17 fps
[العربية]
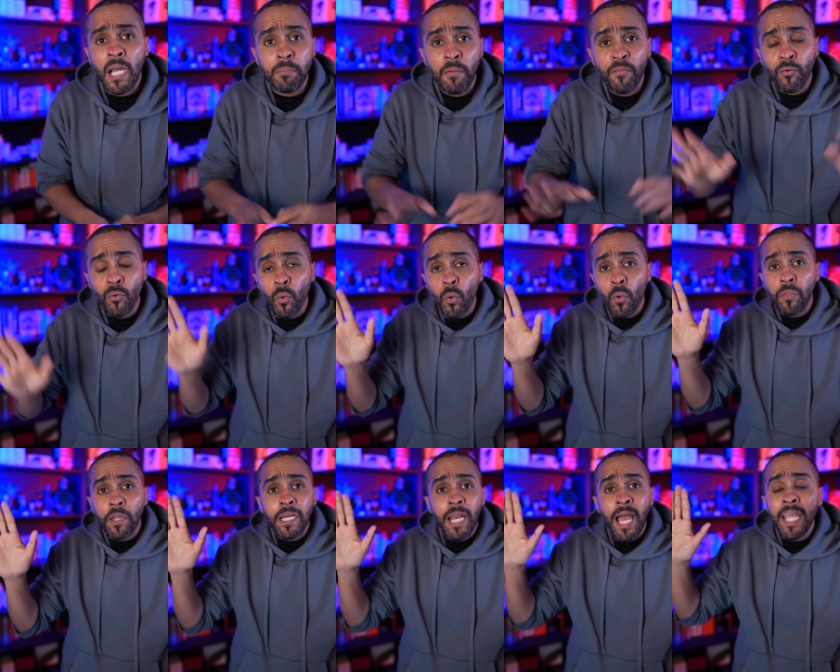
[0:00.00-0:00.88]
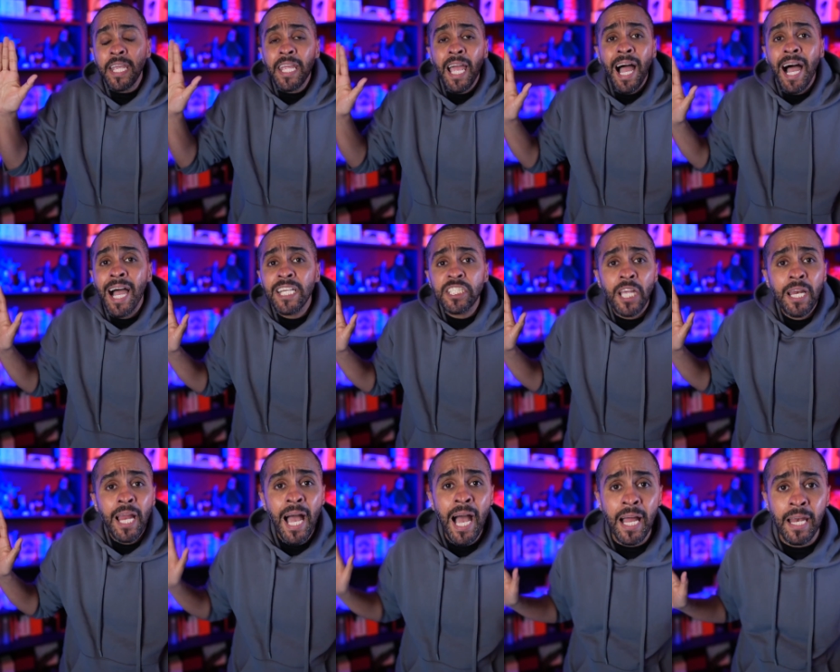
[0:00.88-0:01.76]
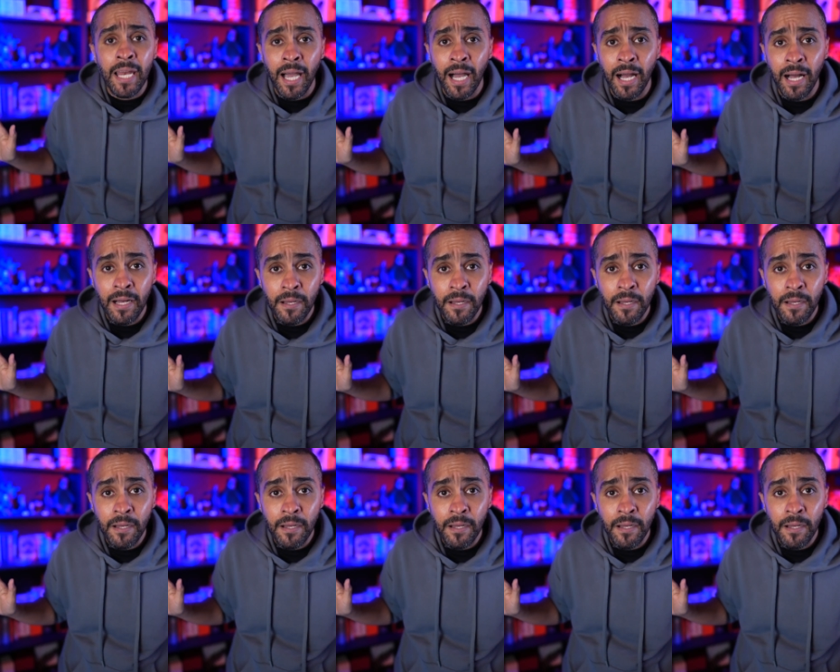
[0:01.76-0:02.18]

المفروض أنها هي عايشة لحالها